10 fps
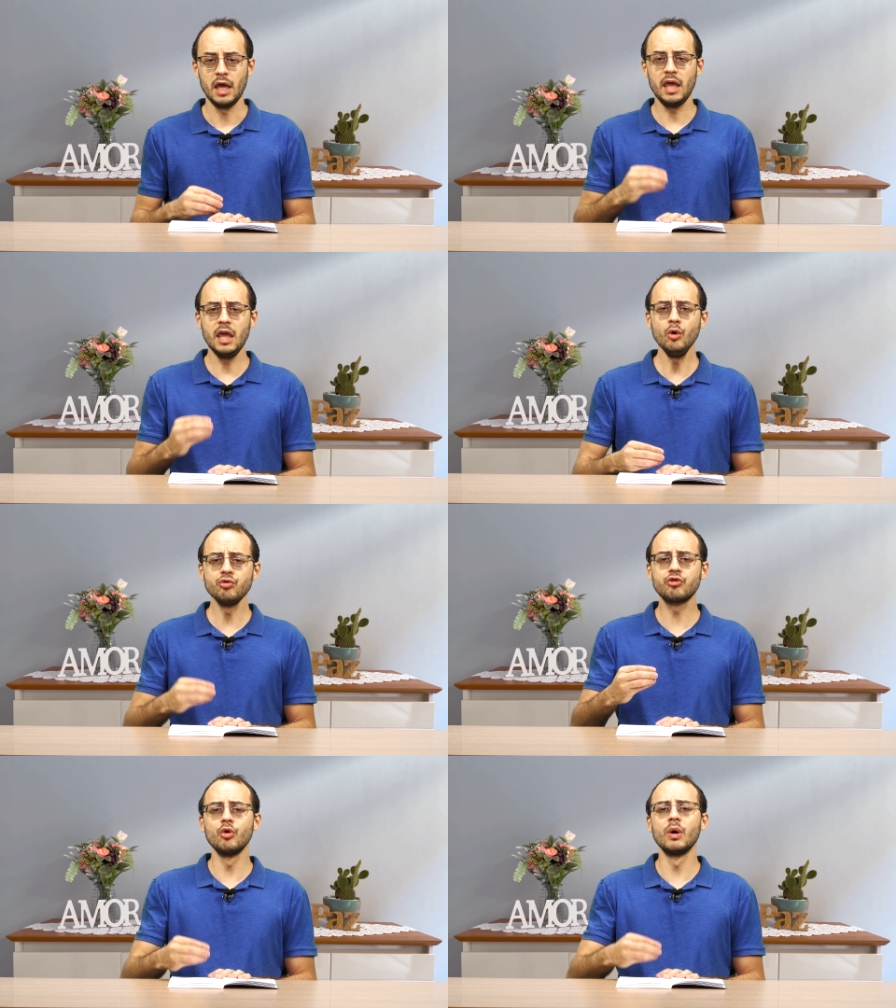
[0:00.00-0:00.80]
Eu
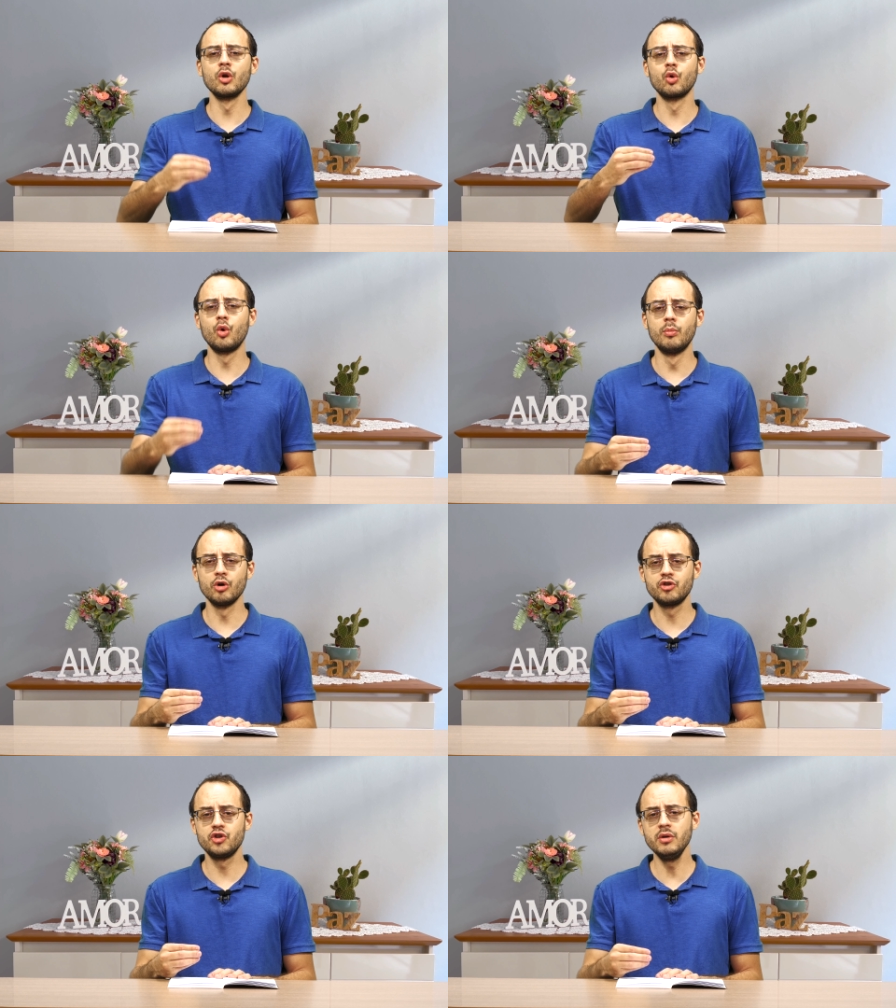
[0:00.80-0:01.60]
sou a
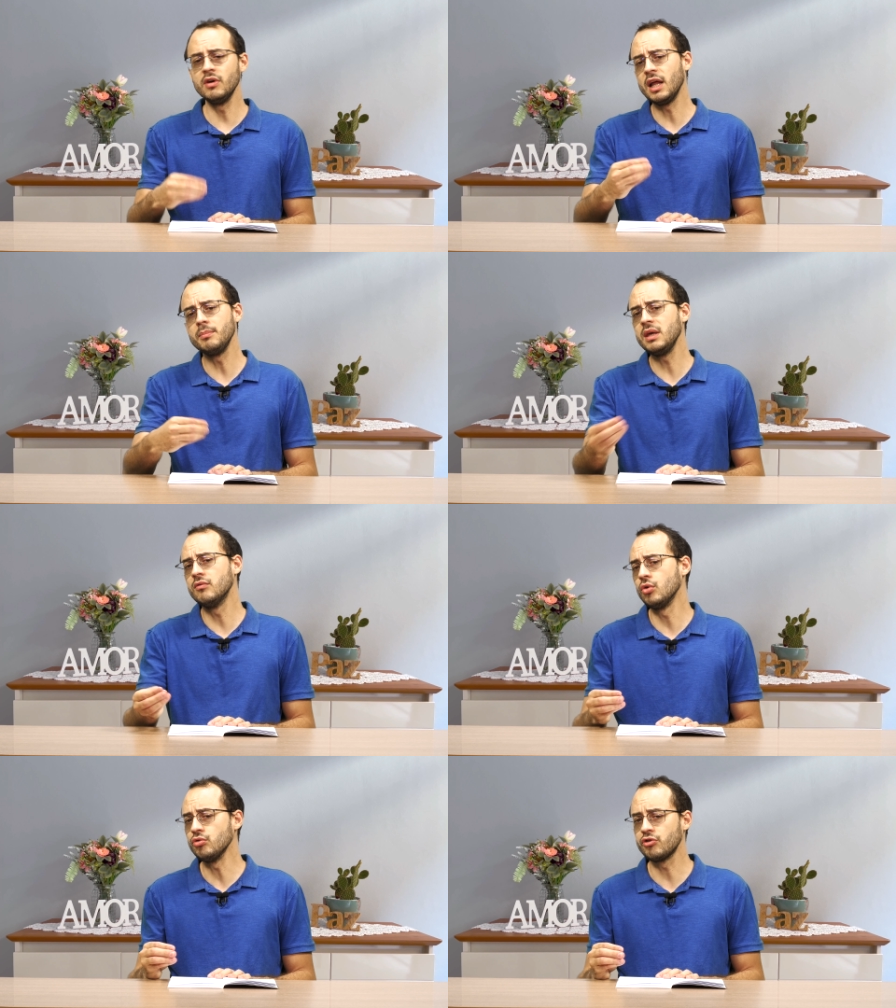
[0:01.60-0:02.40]
locomotiva da minha
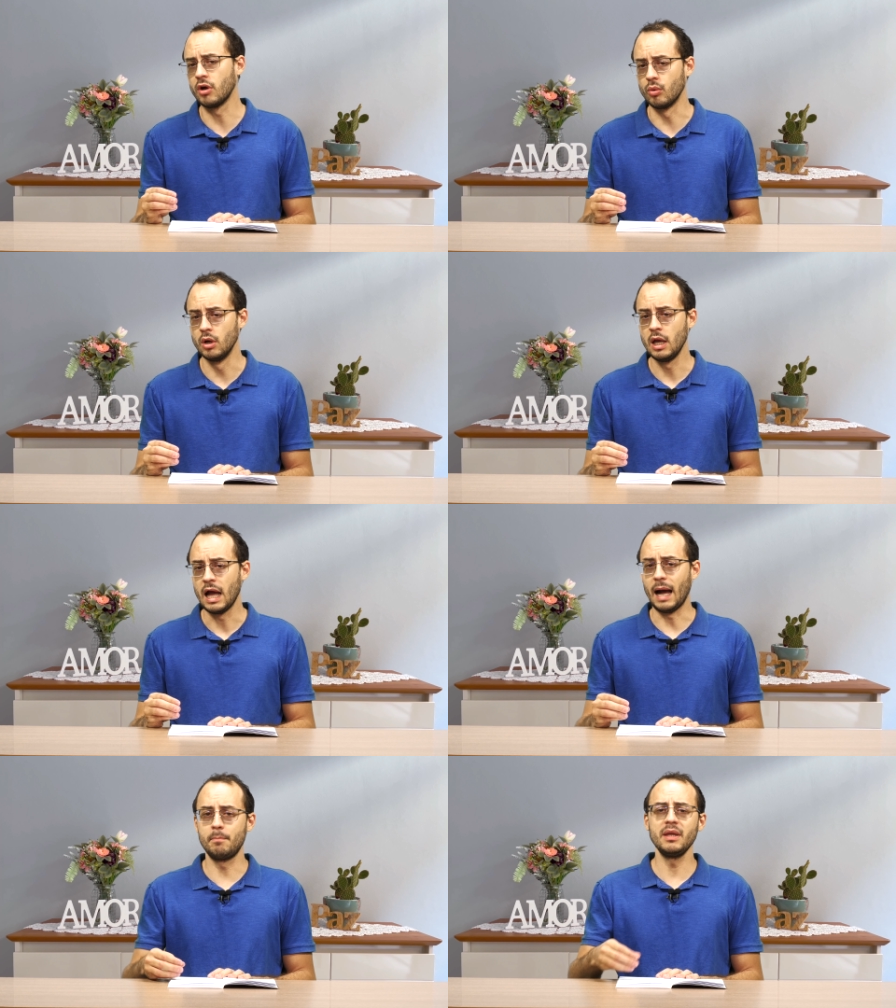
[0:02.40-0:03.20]
evolução,
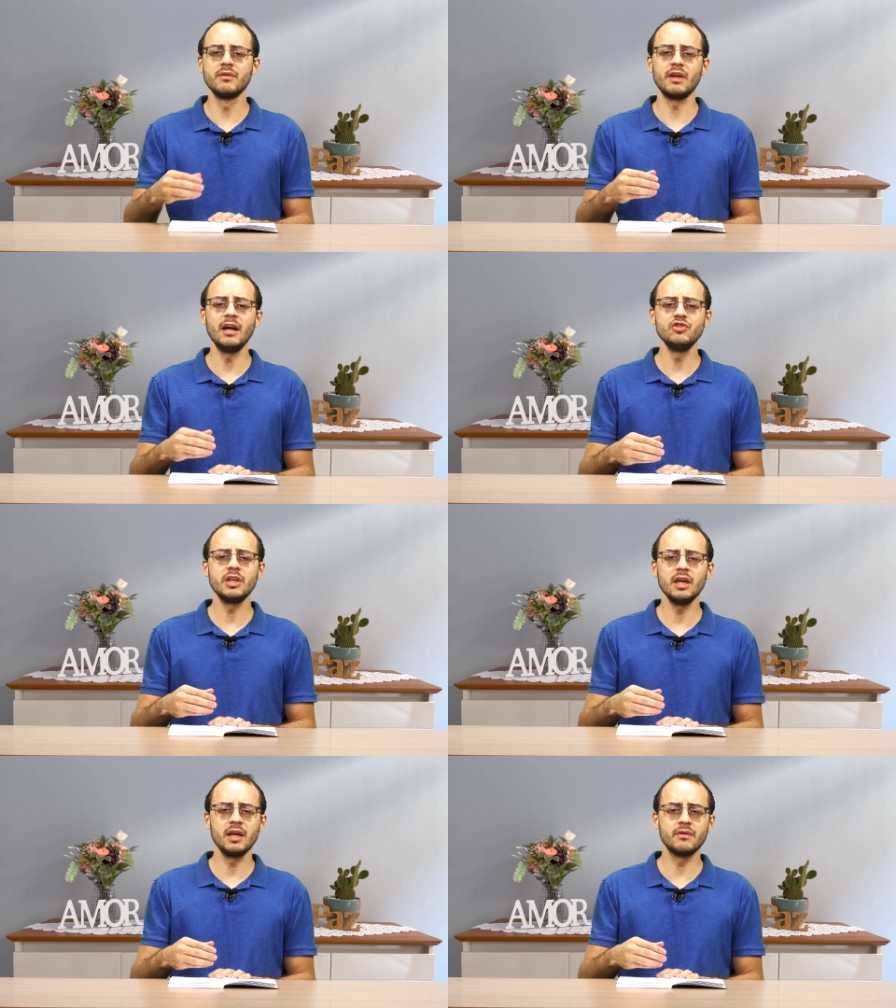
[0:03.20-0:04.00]
apesar de
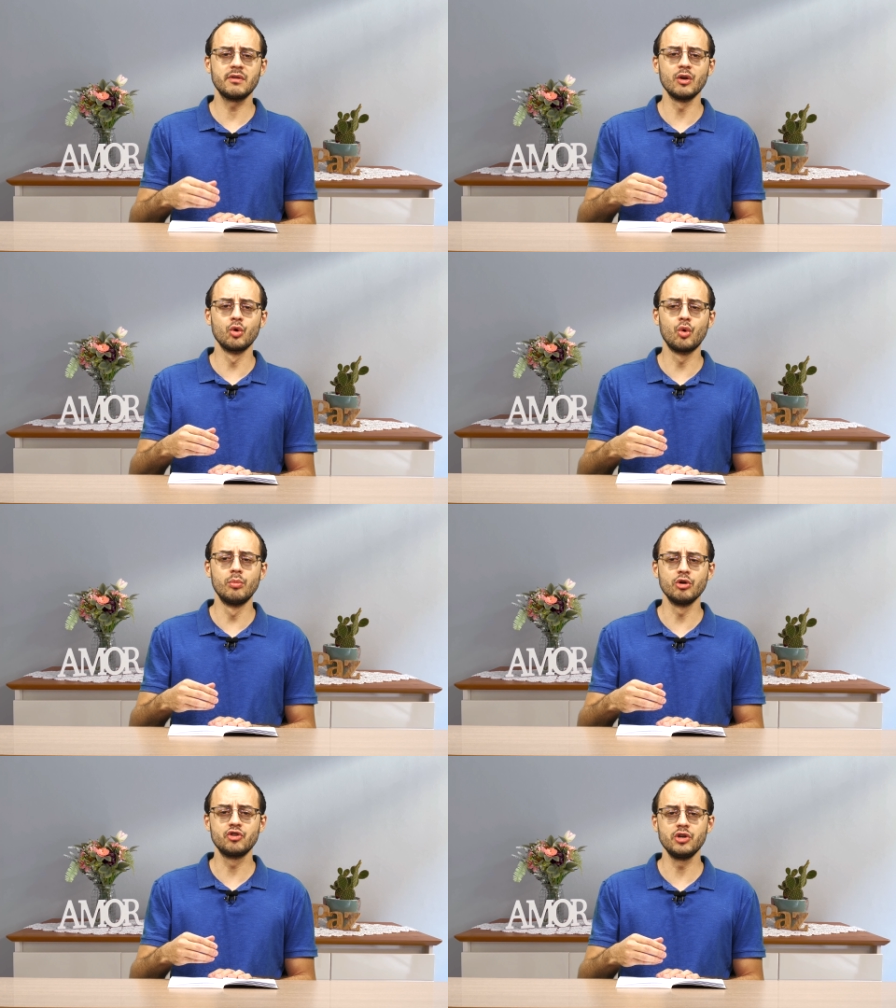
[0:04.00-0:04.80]
querer ser a
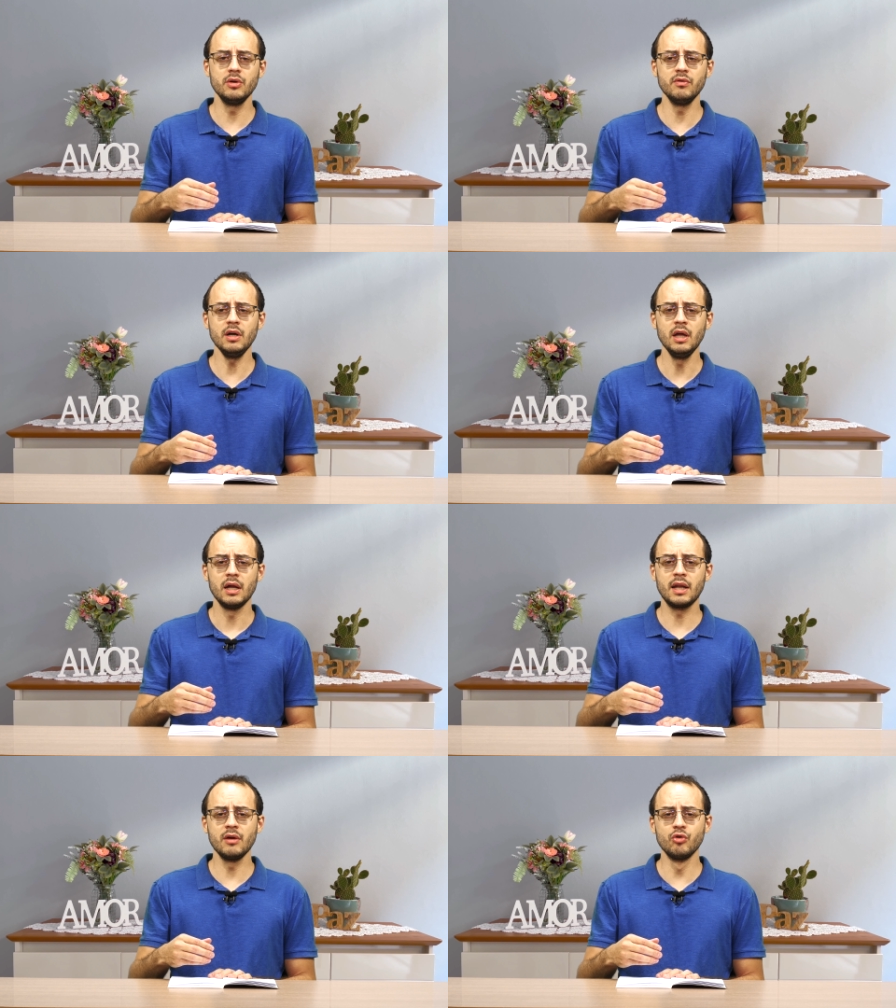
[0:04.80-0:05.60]
locomotiva
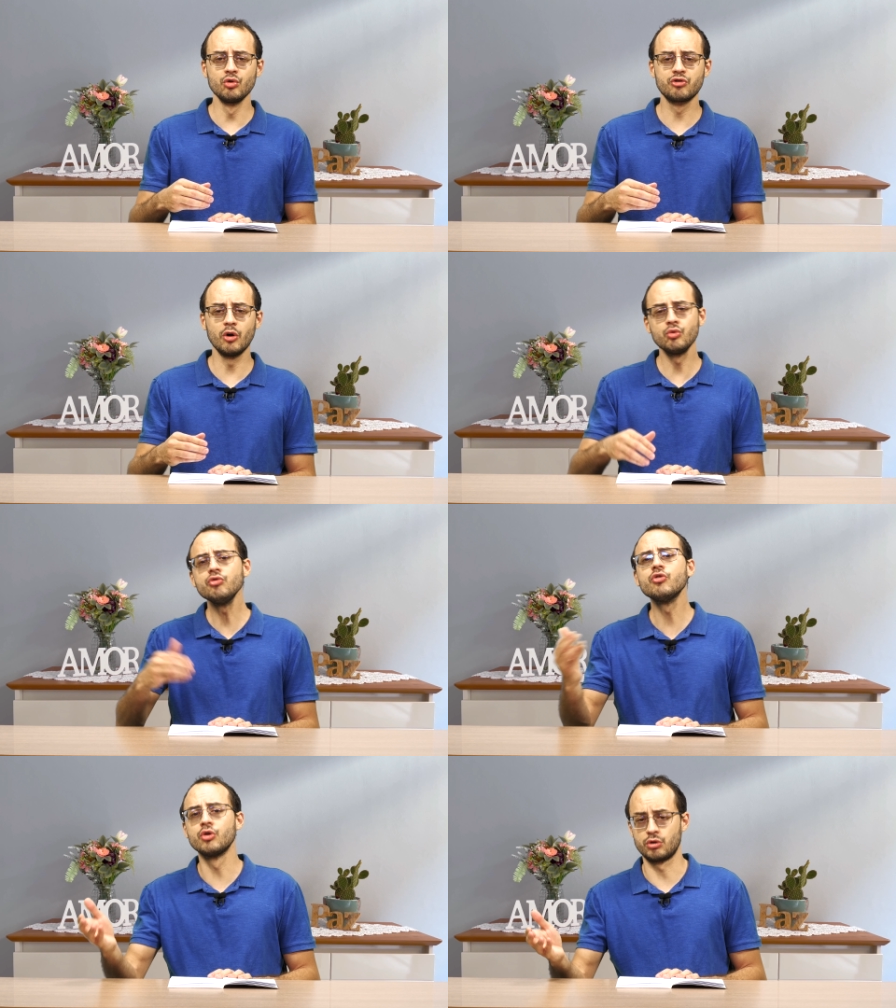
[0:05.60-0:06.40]
da evolução
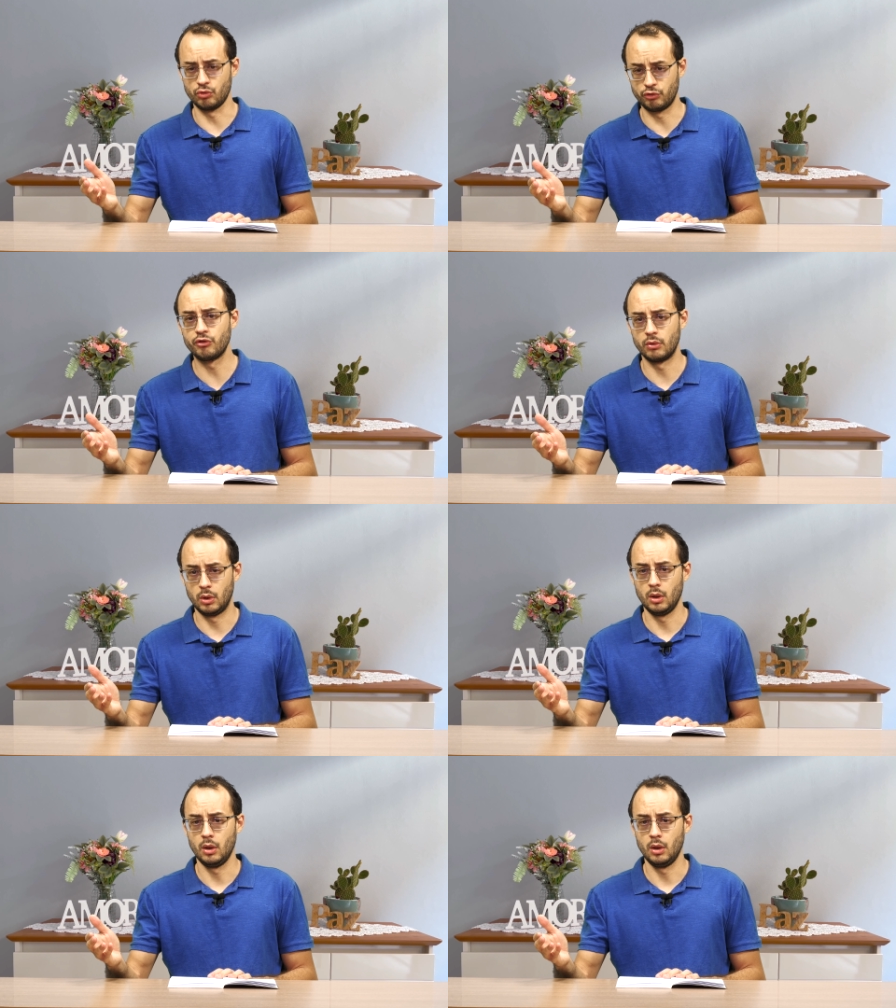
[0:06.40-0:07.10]
dos outros.